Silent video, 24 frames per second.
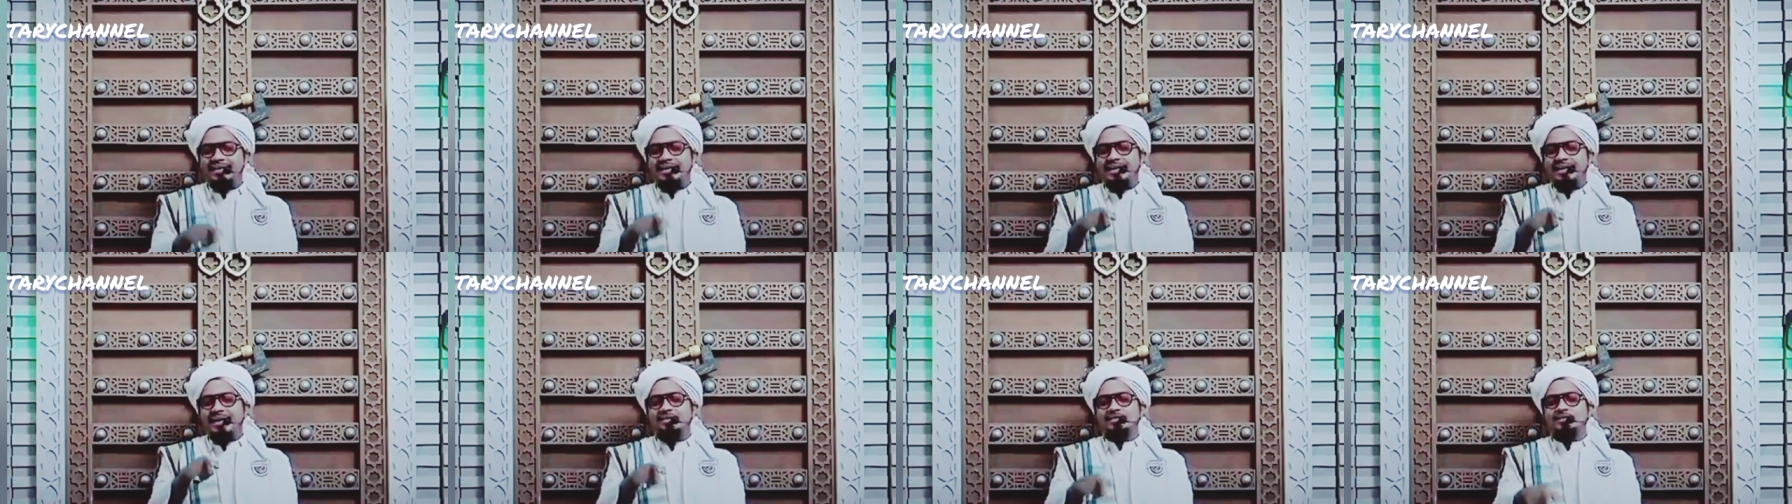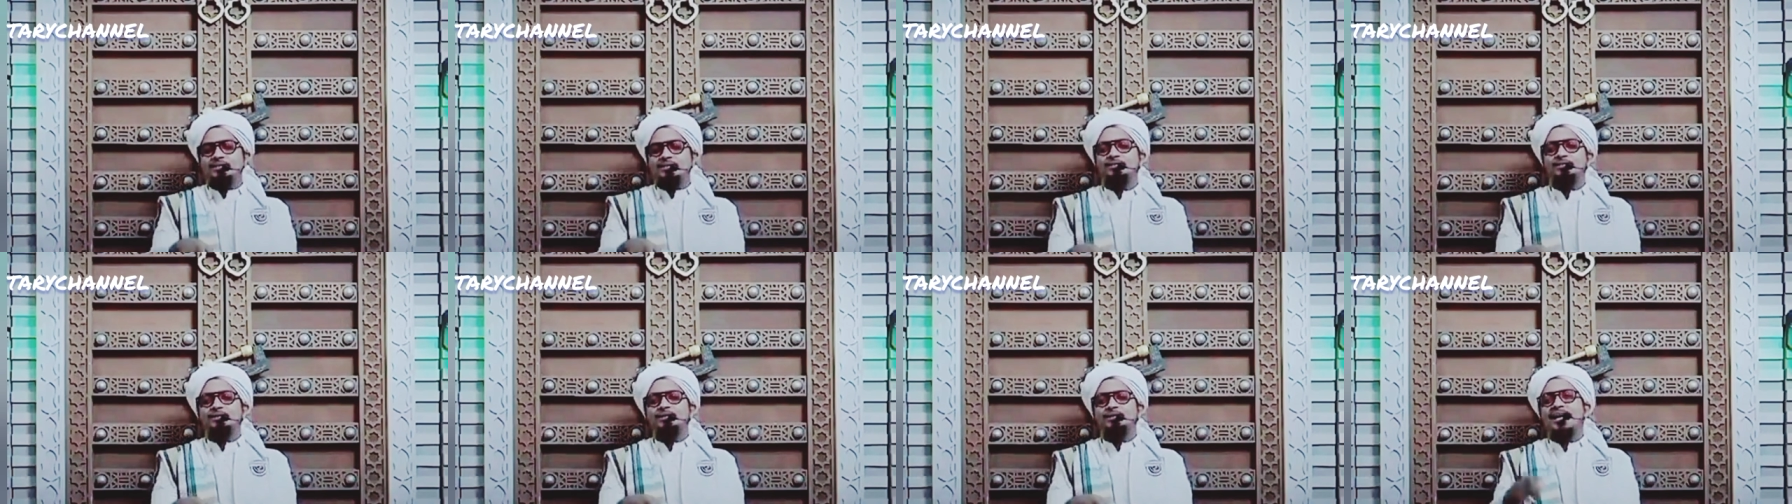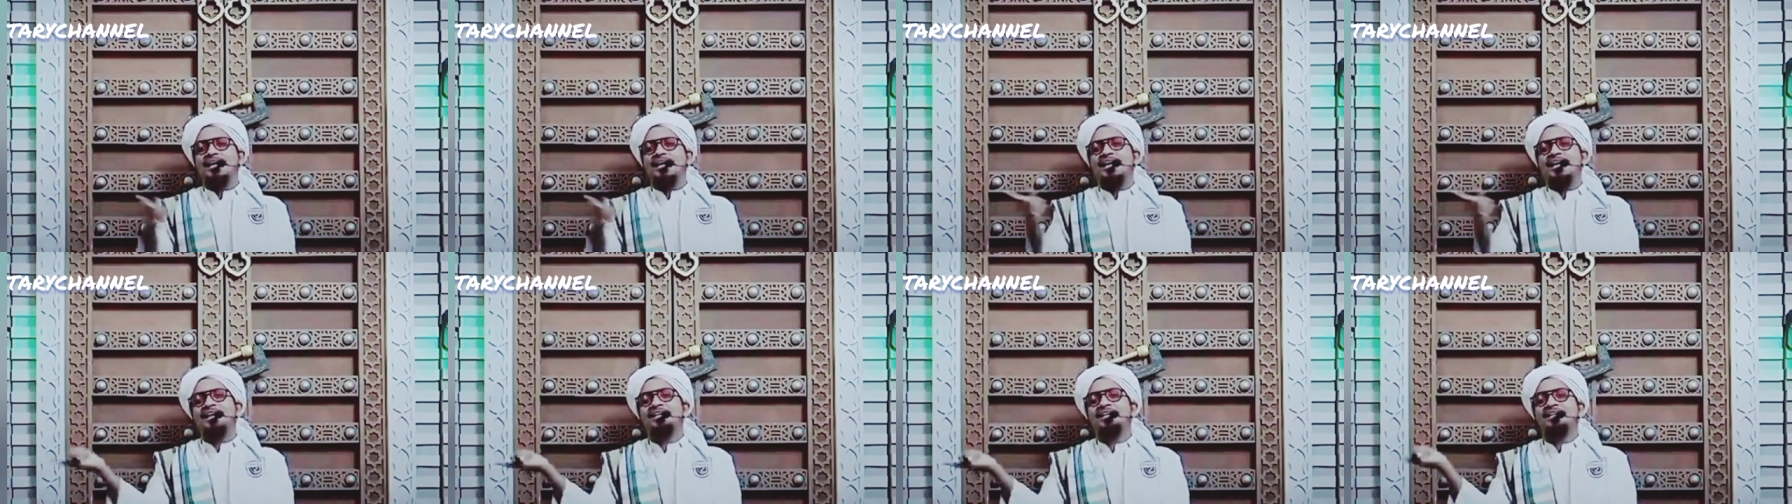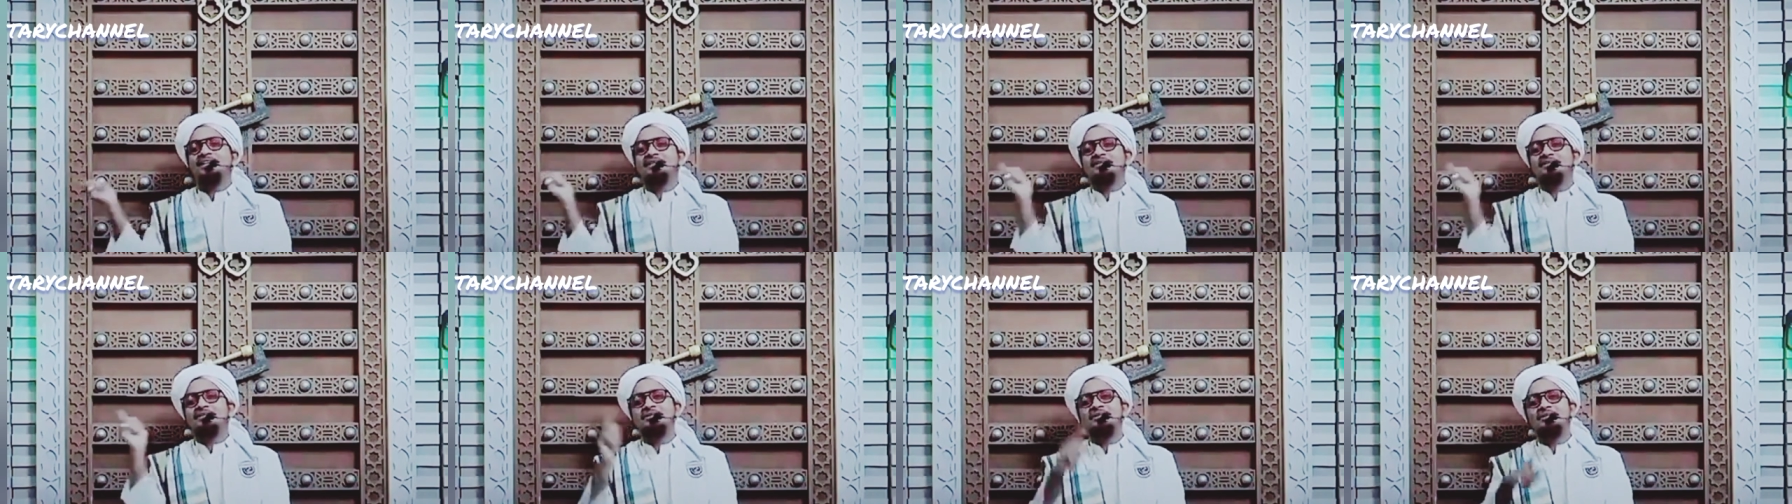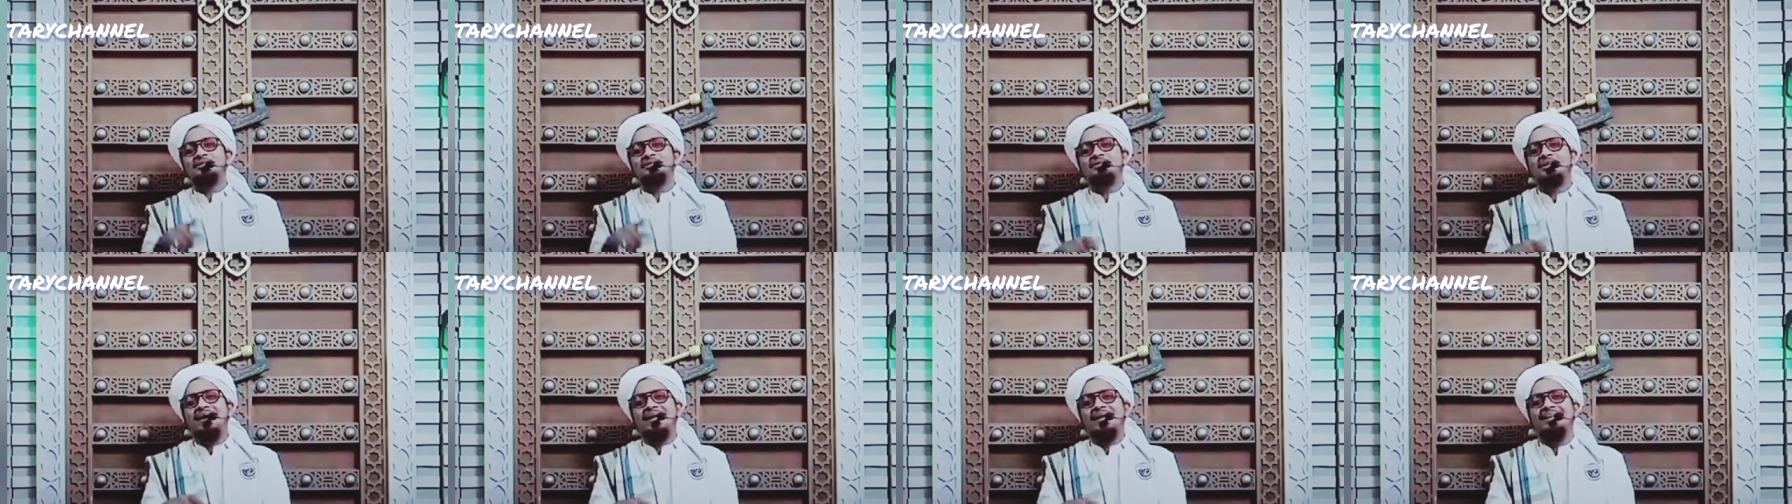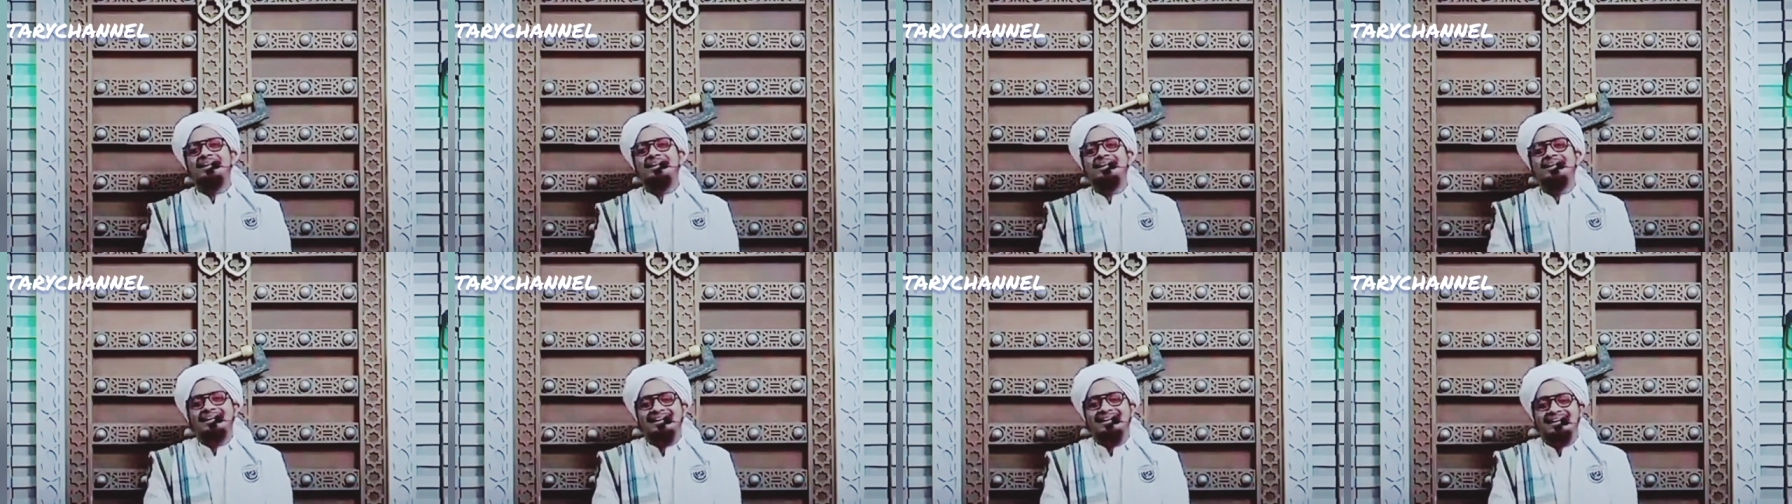ini gak sembuh yang lain
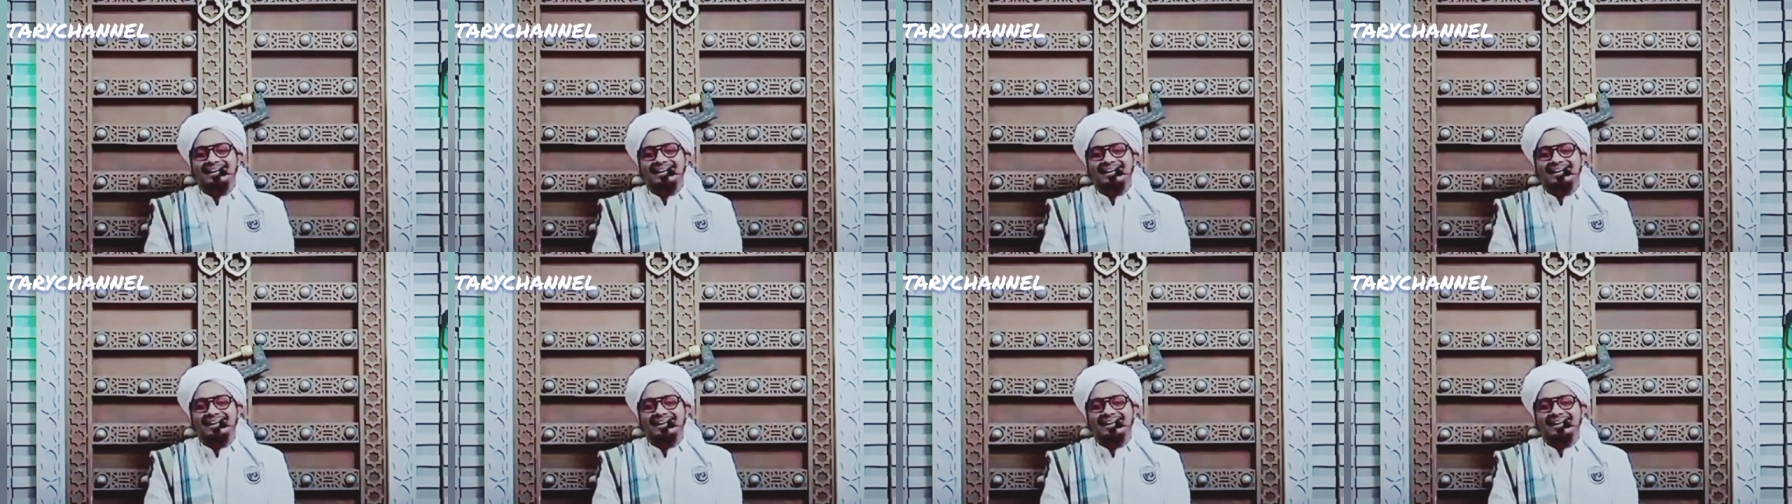kesurupan